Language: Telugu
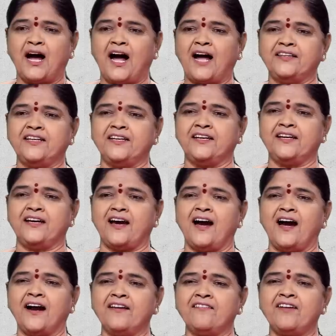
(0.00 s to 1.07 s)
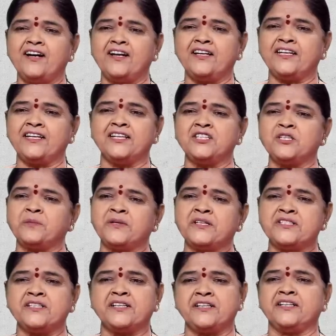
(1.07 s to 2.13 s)
అది ఆడవాళ్ళని
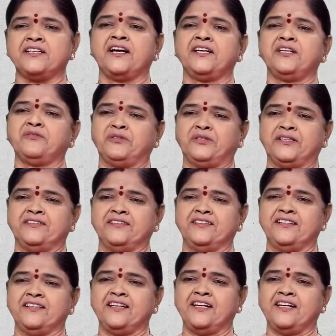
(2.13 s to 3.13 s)
కించపరిచినట్టుగానే ఉంటుంది